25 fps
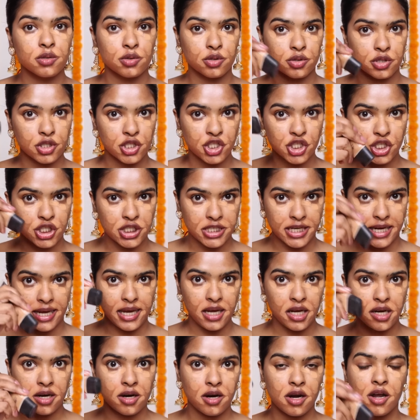So
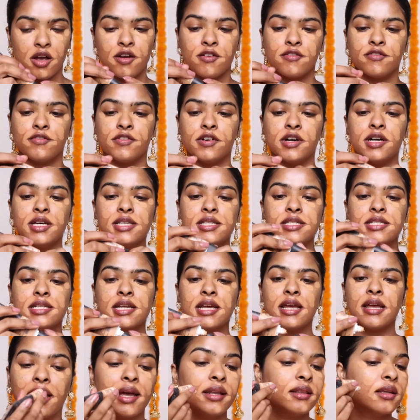shake first,
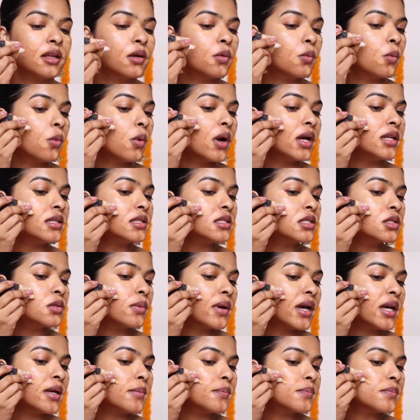and then one
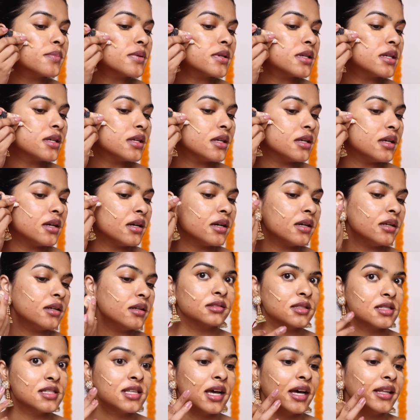swipe here.
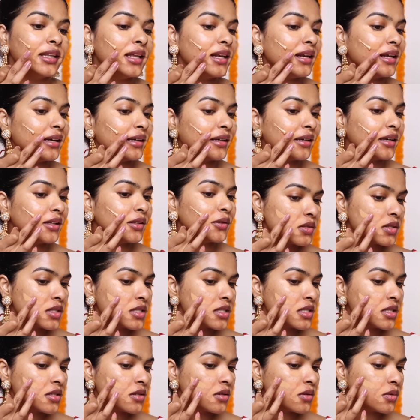ज़्यादा लग गया तो
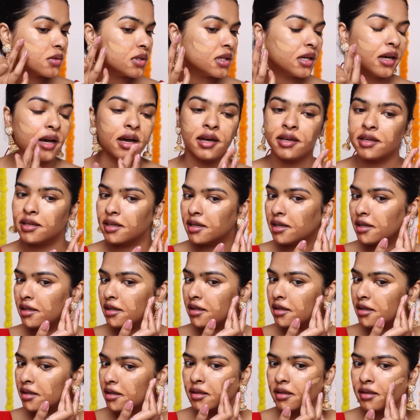इसी को उठा के
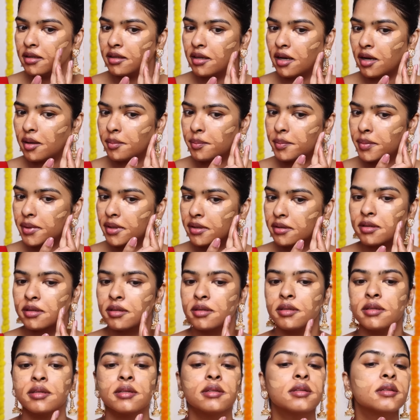यहाँ
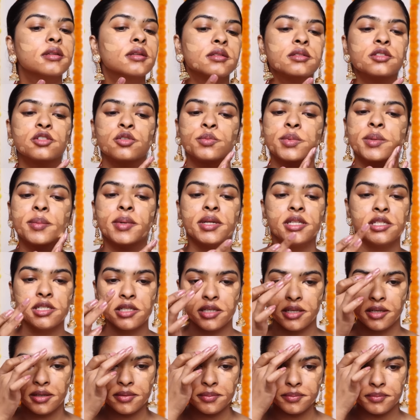पे जो भी बच
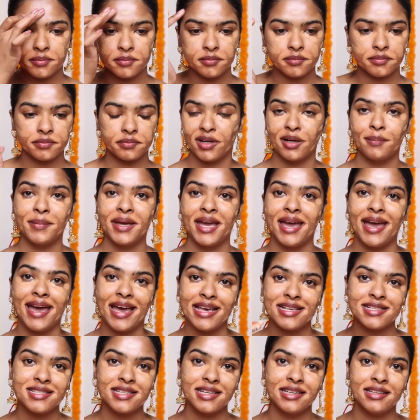गया वरना मैं
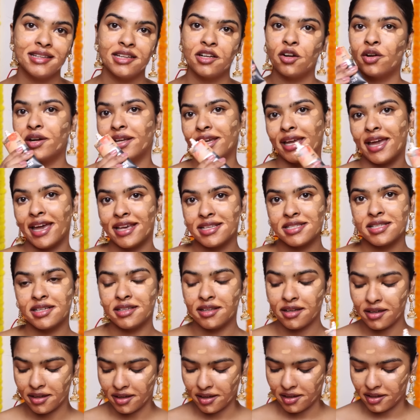ऐसे इधर और एक ऐसा
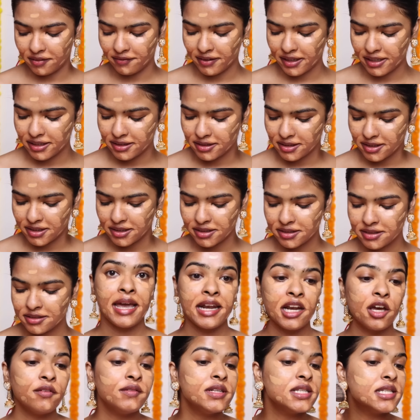इधर करने वाली थी
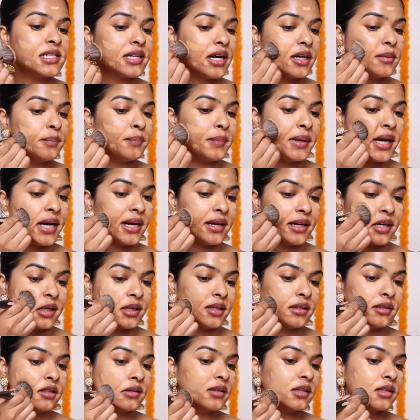एंड आई विल स्टार्ट
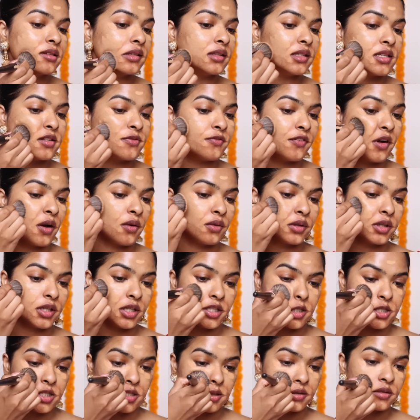ब्लेंडिंग the
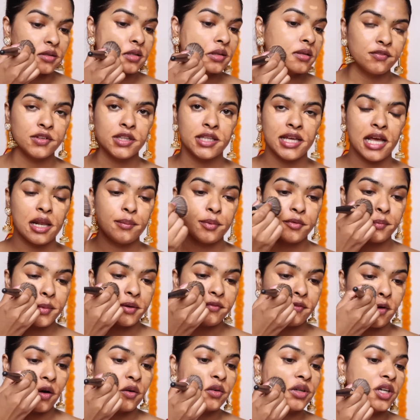foundation with the help ऑफ
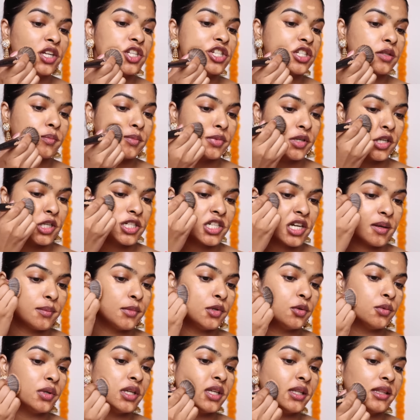माई फाउंडेशन ब्रश आई
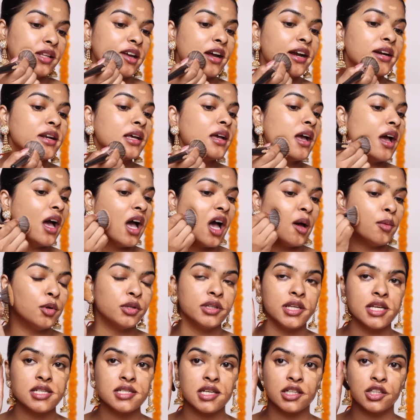एम डूइंग दैट आप
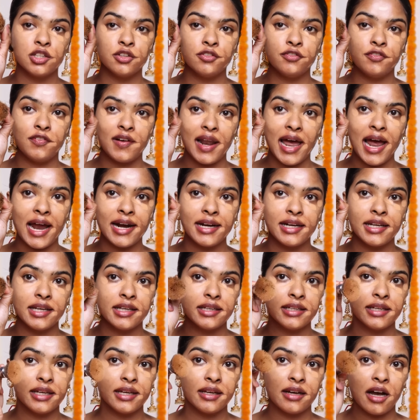लोग देख सकते हो फ्लैट
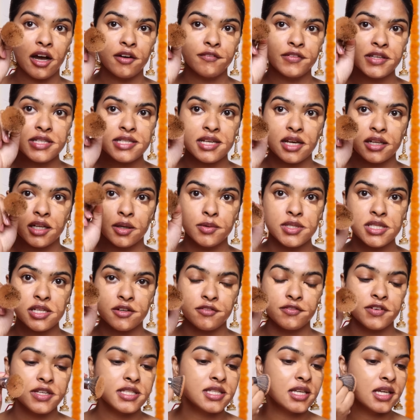है ये काफ़ी ज़्यादा
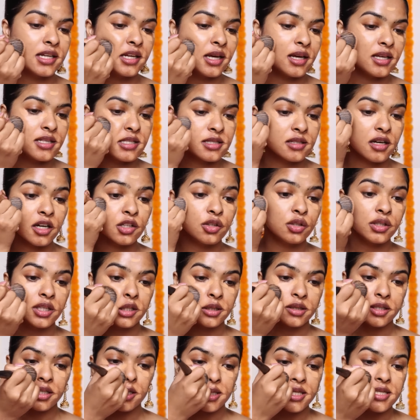सरफेस एरिया है इसका तो
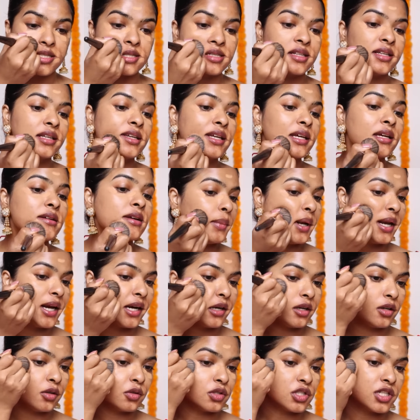कितने ईजिली ये
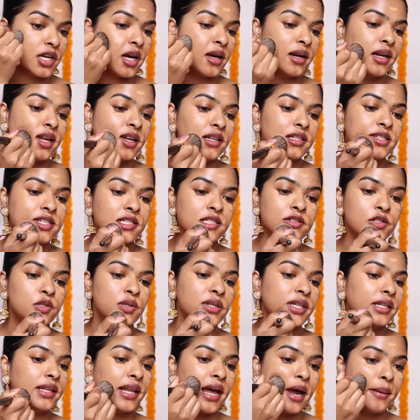ब्लेंड हो जा रहा है जस्ट
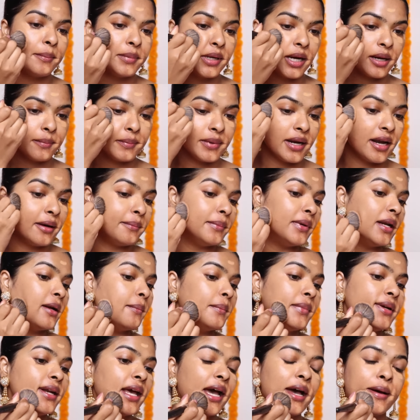डूइंग डैप डैप डैप
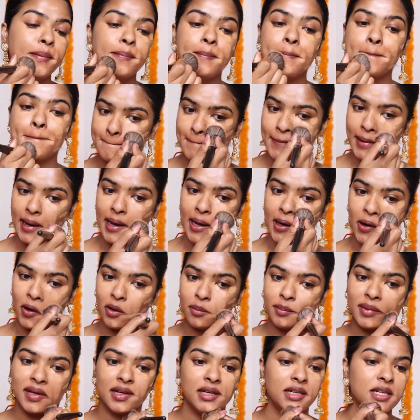डैप डैप
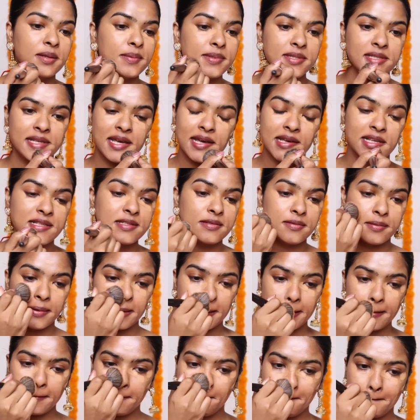अराउंड माई लिप्स एज
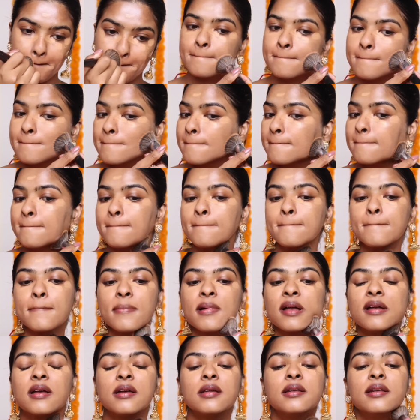वेल
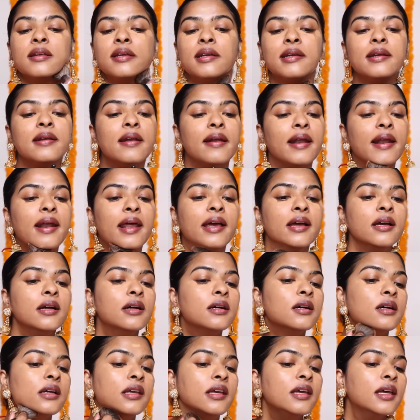
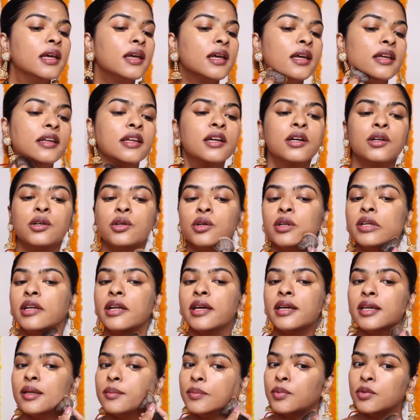नेक की एरिया को
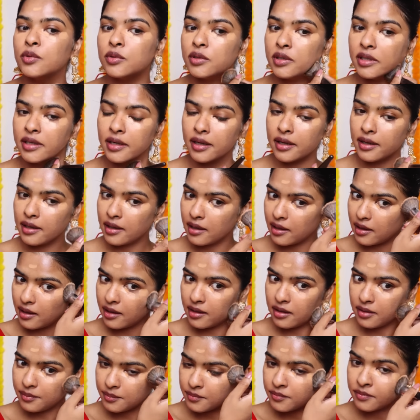नहीं भूलना
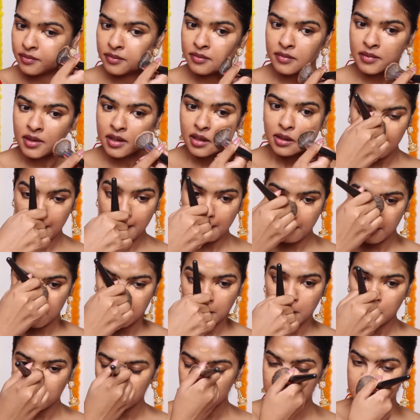है
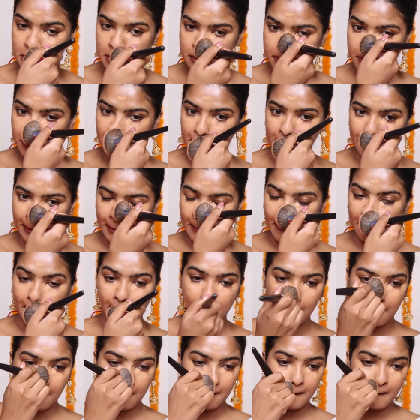नोज पे
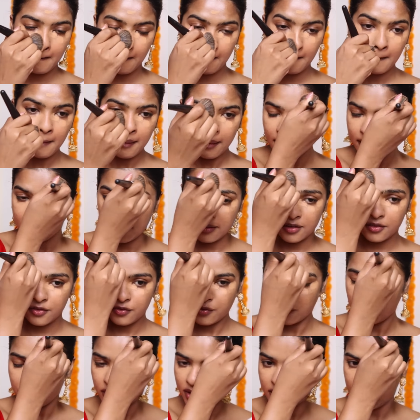and the
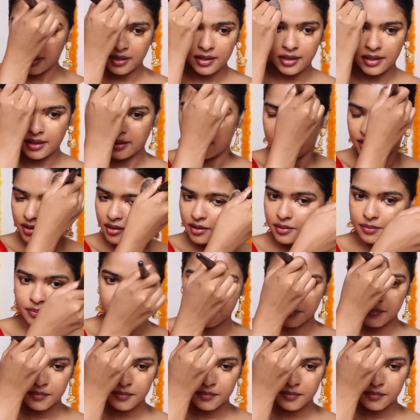forehead एरिया